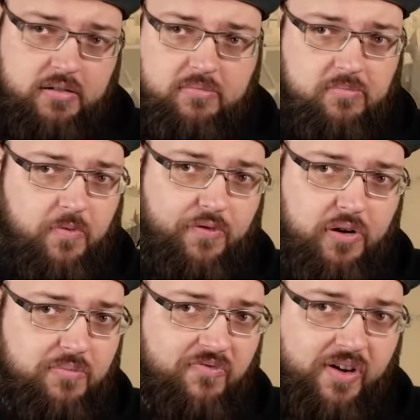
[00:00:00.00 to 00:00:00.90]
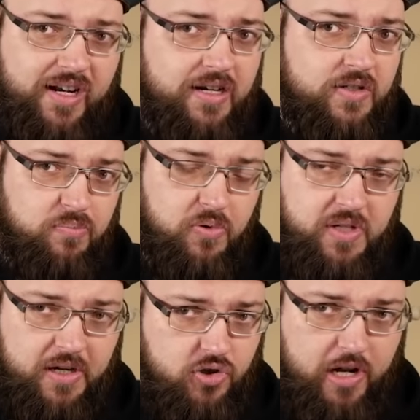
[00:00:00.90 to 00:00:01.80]
von einem
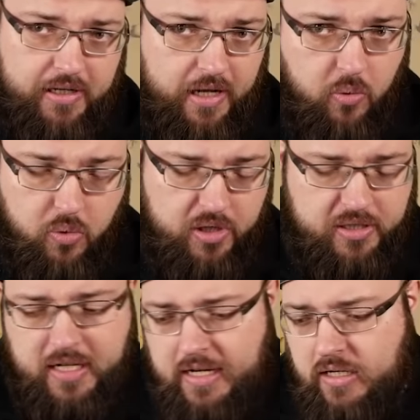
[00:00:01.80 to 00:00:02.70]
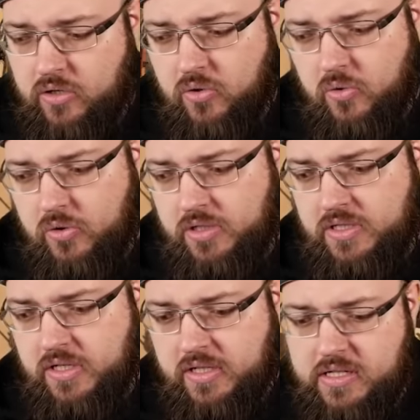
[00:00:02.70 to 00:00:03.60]
Vandalismusanschlag erholen kann
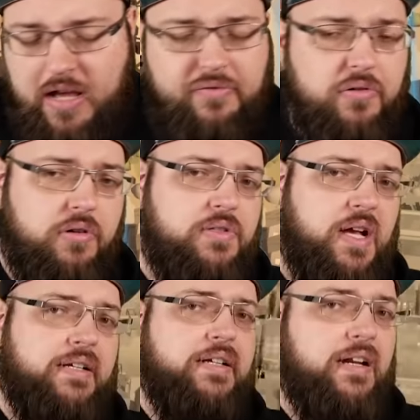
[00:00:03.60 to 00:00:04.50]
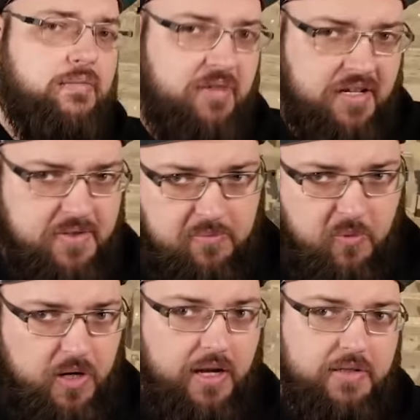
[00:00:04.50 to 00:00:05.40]
und äh, dafür zahlt er dann im nächsten
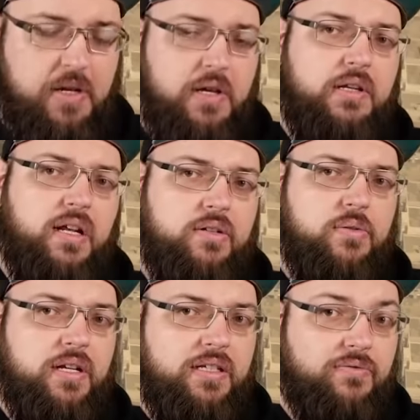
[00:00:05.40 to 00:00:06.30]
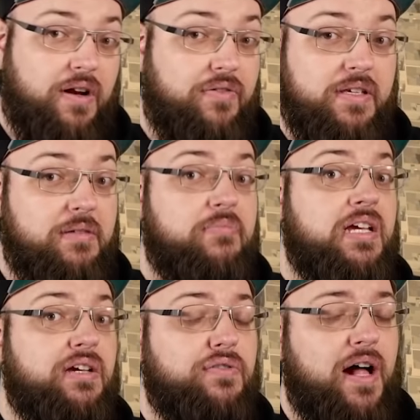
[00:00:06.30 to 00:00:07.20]
Monat natürlich, weil wir ihm
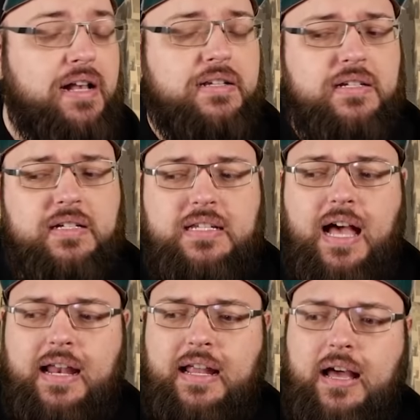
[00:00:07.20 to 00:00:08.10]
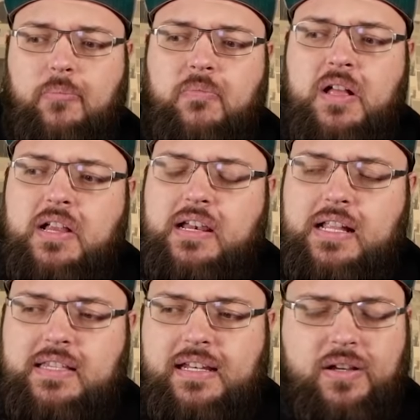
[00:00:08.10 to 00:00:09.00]
den Gefallen getan haben,
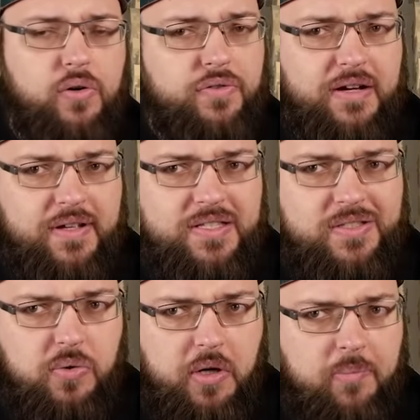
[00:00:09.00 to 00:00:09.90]
letztendlich auch wieder was zurück.